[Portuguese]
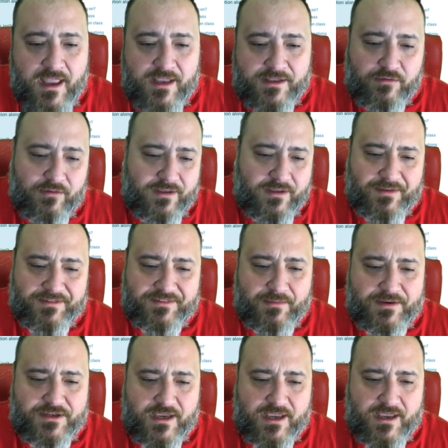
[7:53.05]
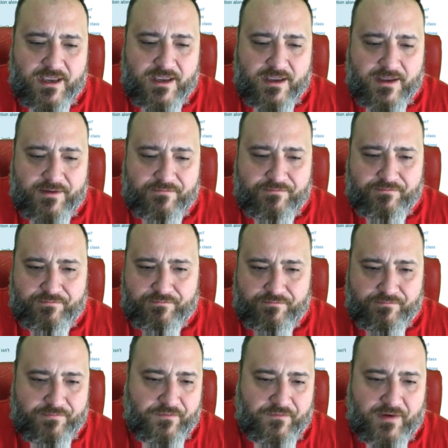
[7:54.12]
Então aqui basicamente é,
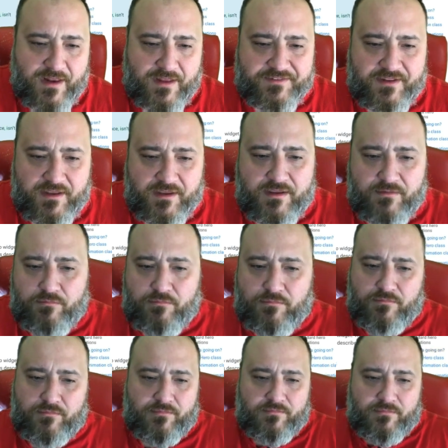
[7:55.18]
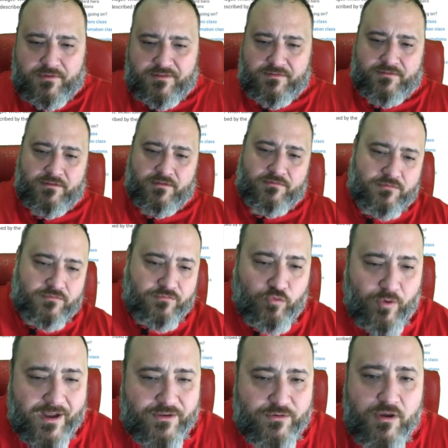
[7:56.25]
vai falar assim que
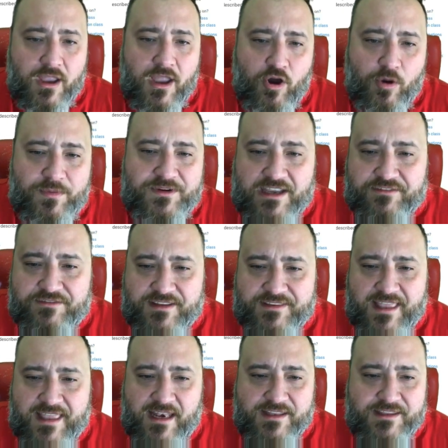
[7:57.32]
voando objetos na tela.